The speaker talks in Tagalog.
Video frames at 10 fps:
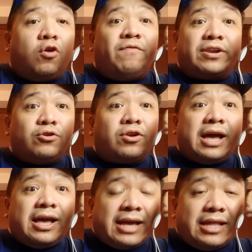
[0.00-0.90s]
governor
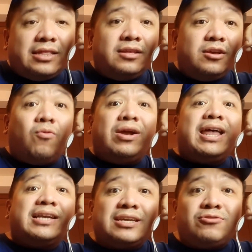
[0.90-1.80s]
kaagad?
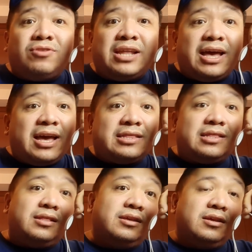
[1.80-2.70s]
Wala siya nun lahat.